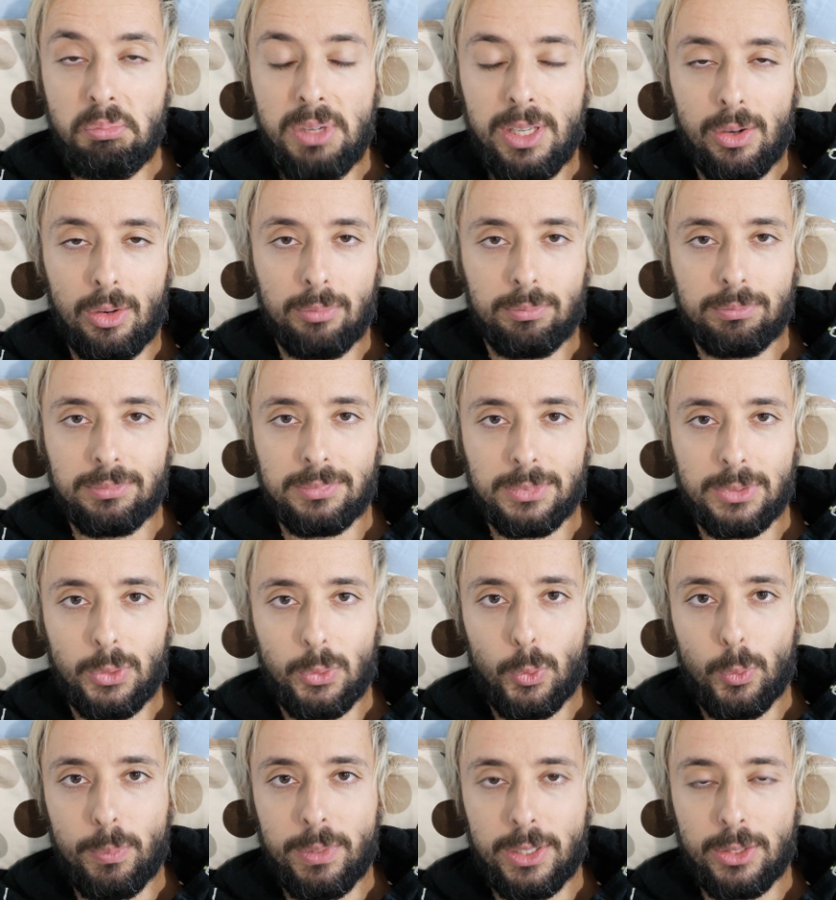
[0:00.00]
però
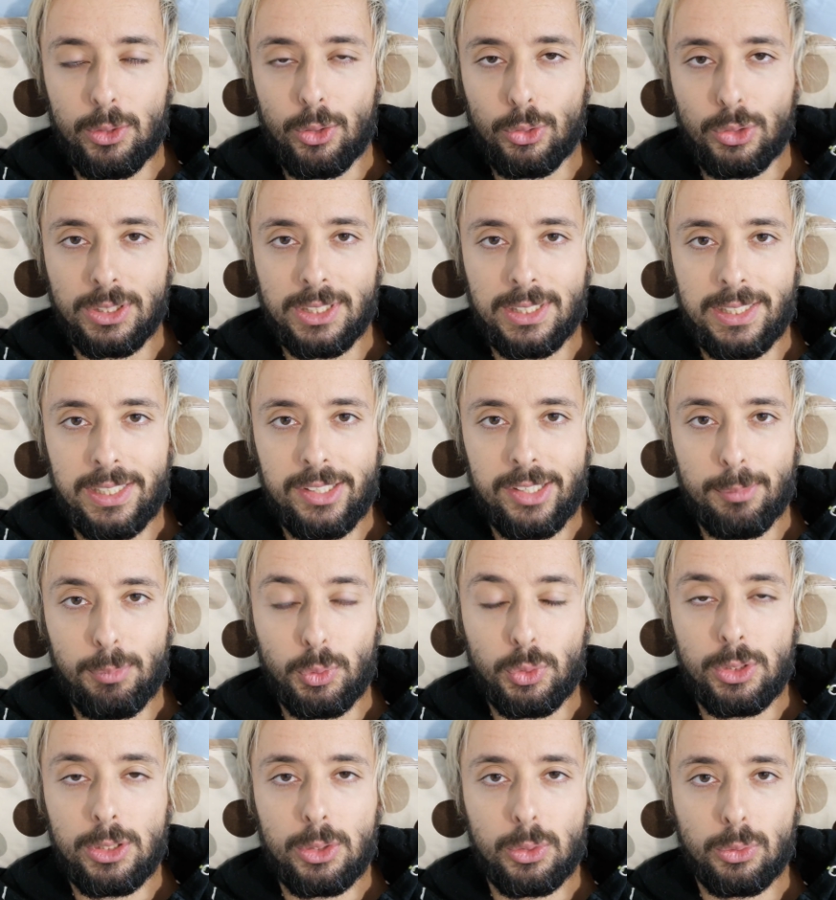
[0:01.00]
come cosa
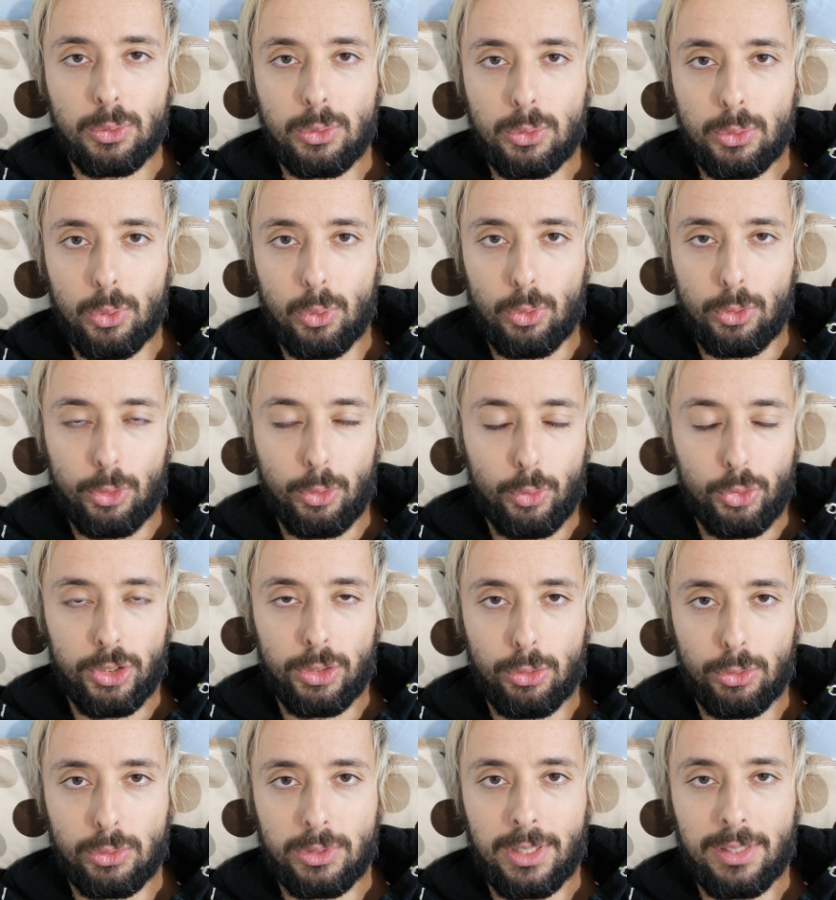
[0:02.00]
diciamo di contorno, non
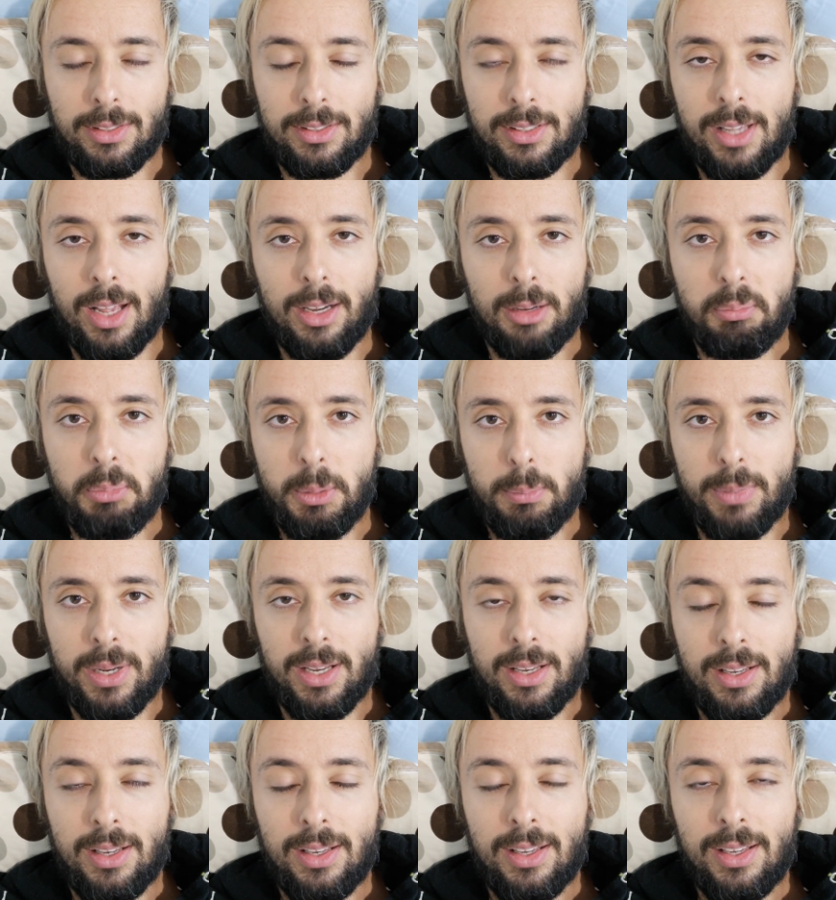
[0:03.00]
certo sostanziale, per me